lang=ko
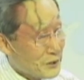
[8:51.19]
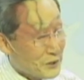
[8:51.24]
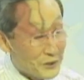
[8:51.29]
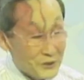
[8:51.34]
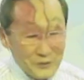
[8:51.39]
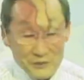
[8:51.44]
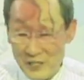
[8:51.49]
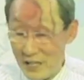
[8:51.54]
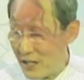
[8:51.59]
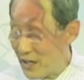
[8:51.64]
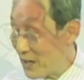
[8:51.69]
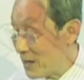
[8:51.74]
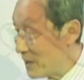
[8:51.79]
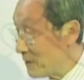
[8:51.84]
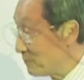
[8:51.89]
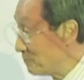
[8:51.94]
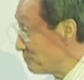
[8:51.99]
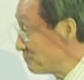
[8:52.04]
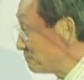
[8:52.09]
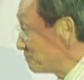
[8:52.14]
없다.
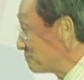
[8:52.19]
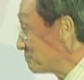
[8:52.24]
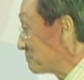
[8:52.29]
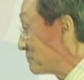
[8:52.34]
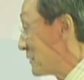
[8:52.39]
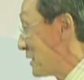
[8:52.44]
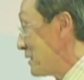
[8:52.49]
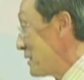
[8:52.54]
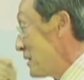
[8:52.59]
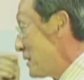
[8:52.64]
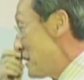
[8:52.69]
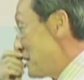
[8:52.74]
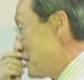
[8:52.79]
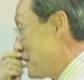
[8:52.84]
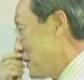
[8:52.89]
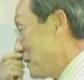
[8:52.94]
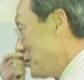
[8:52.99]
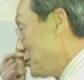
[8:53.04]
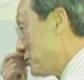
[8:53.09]
음. 이거